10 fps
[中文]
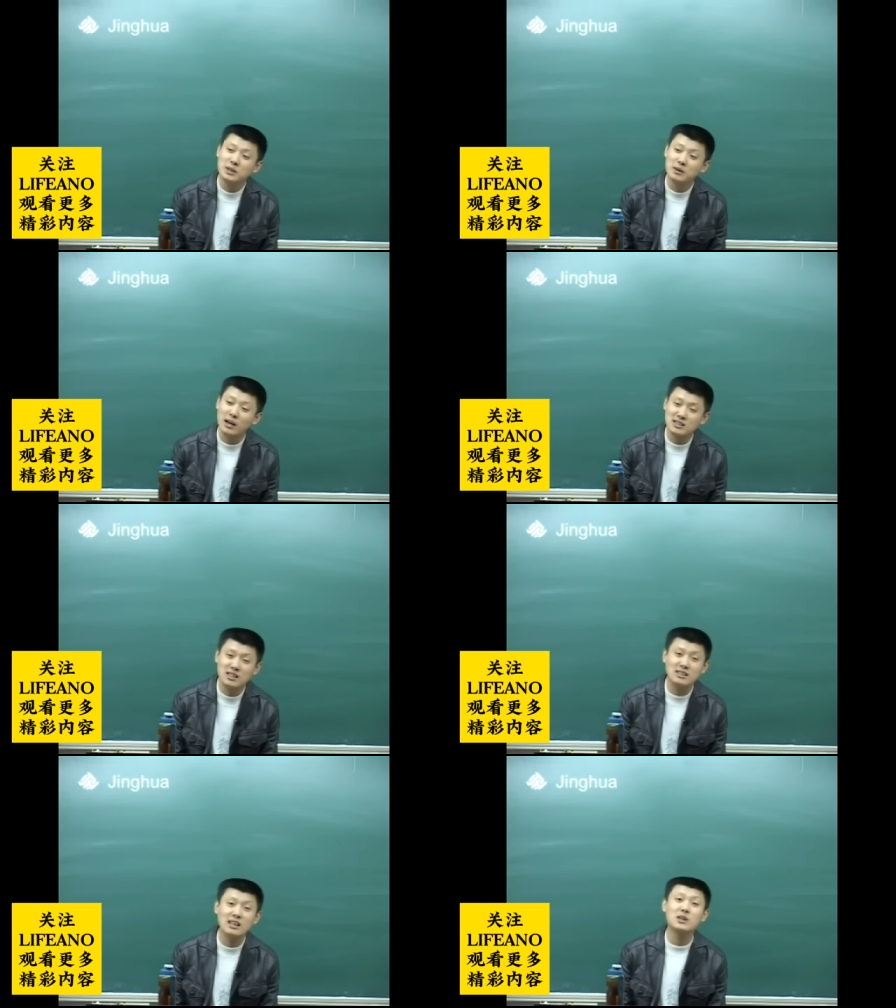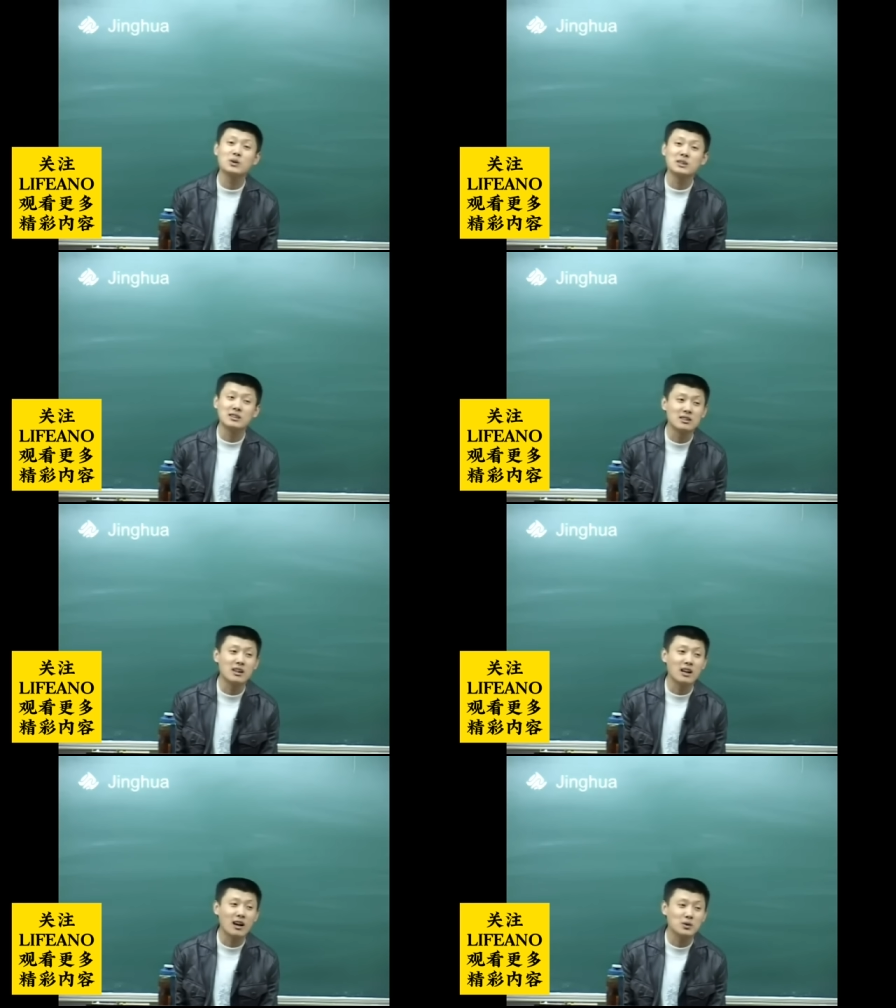对吧？现在都已经
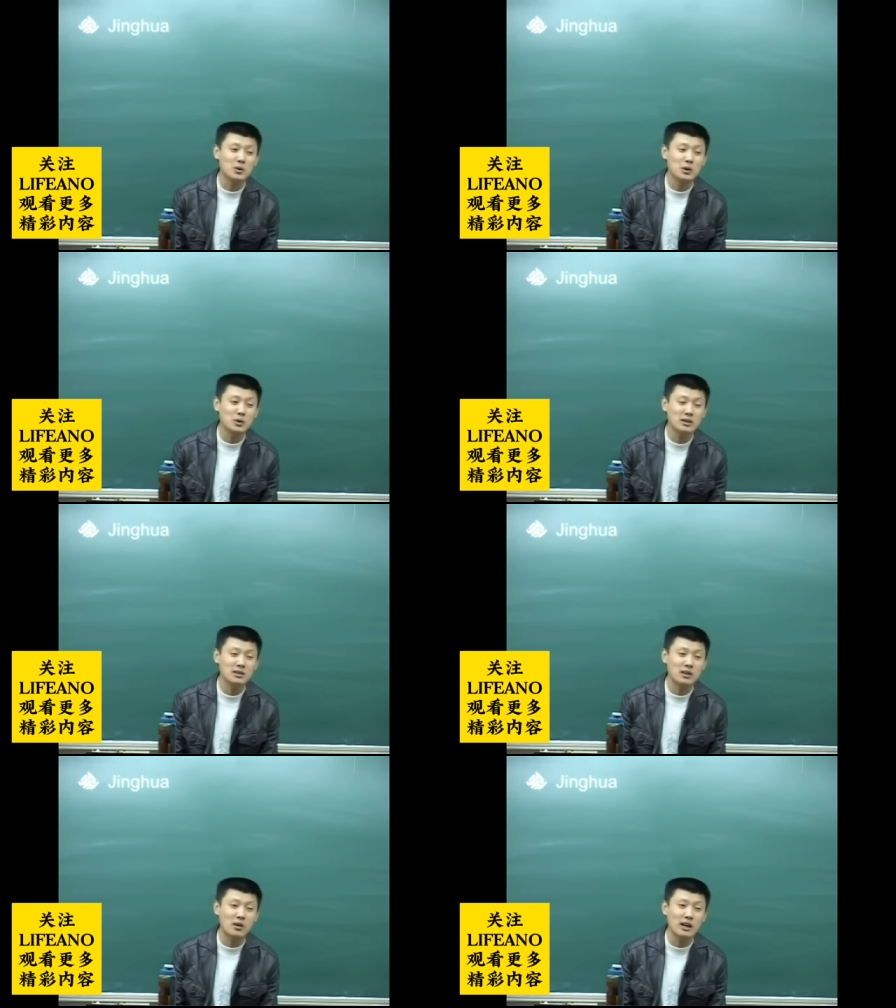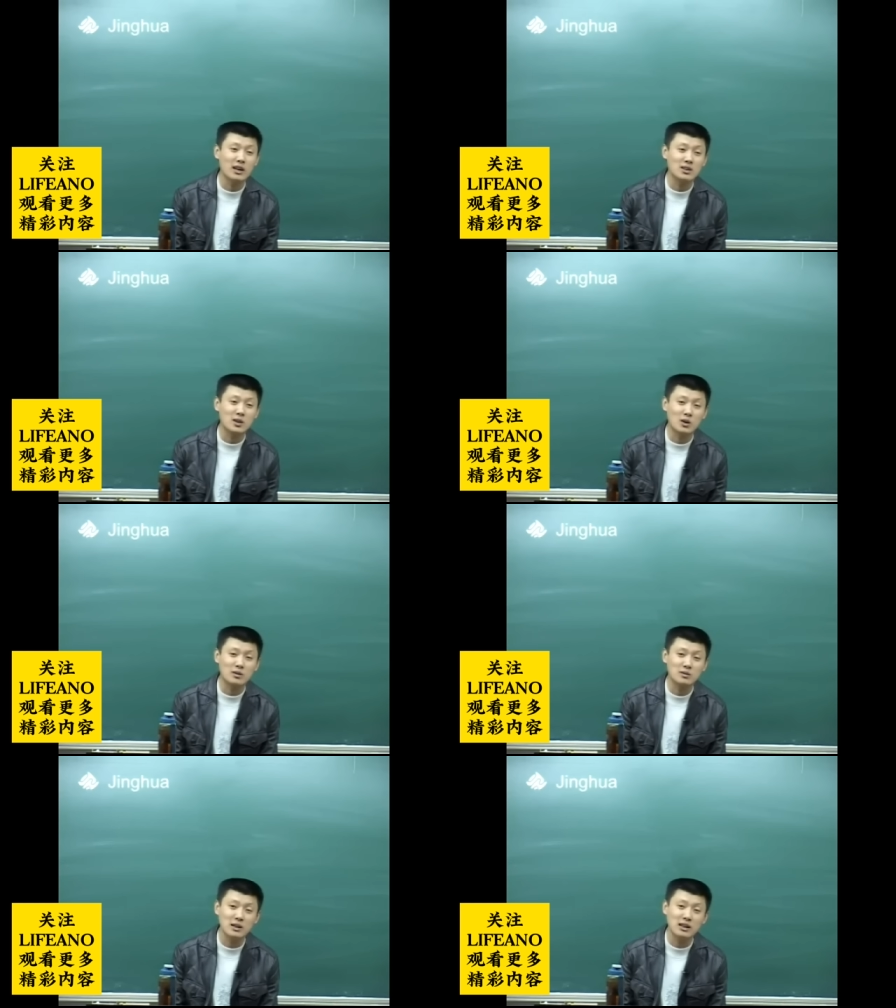这样，如果说到那个时
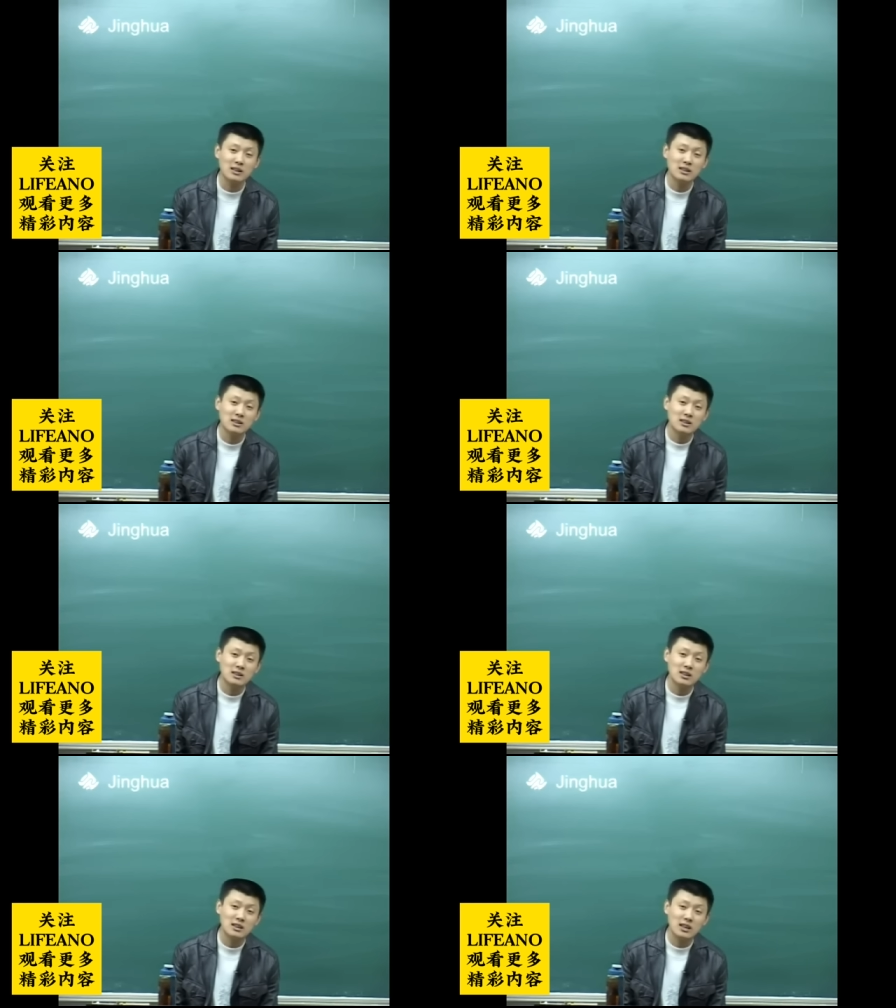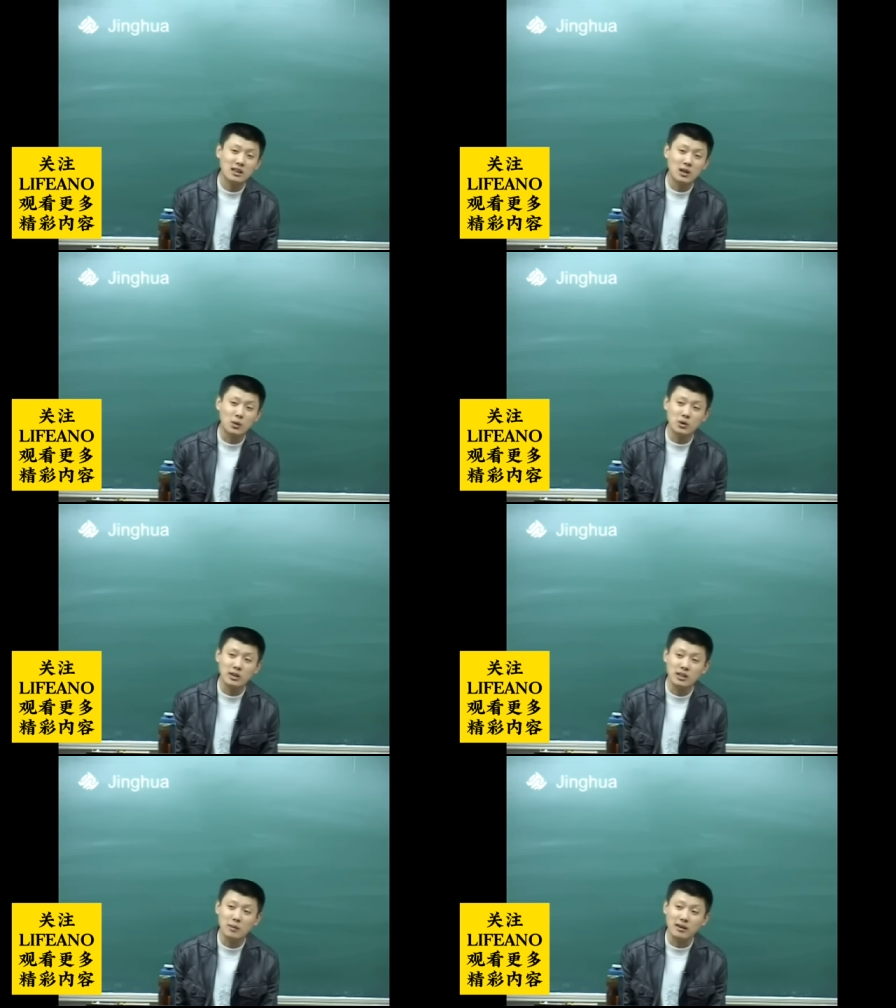候，那那那个楼就
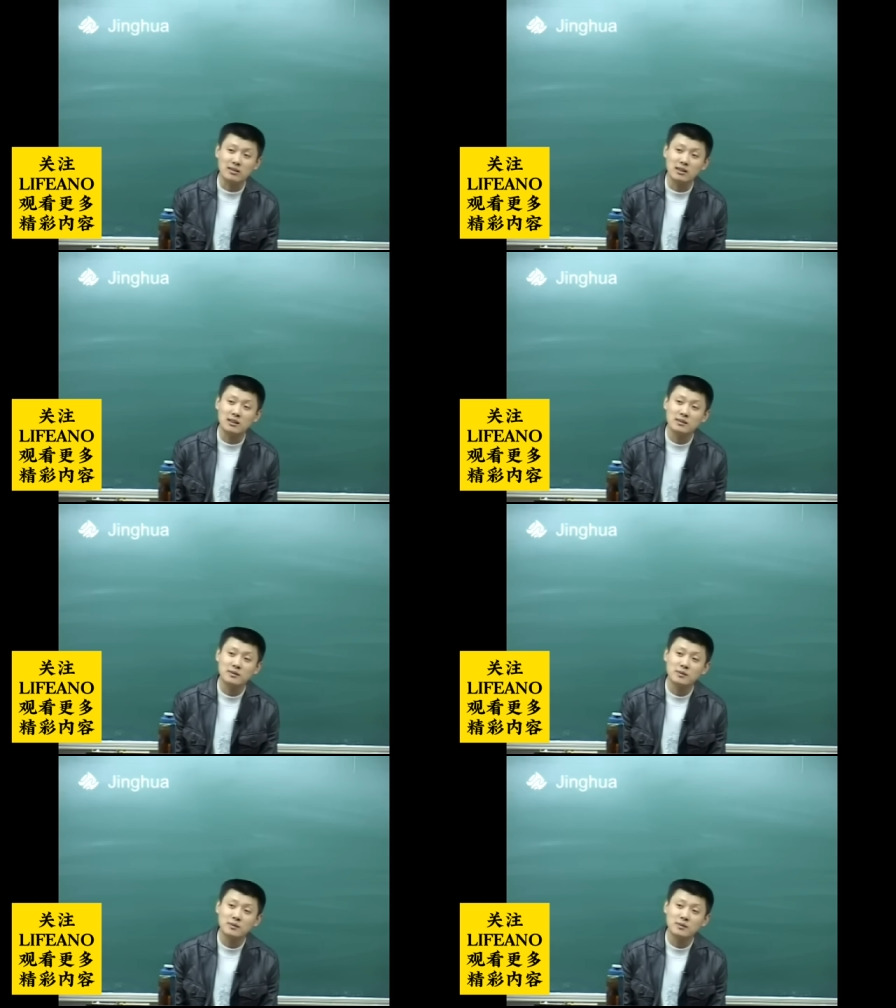得一百层，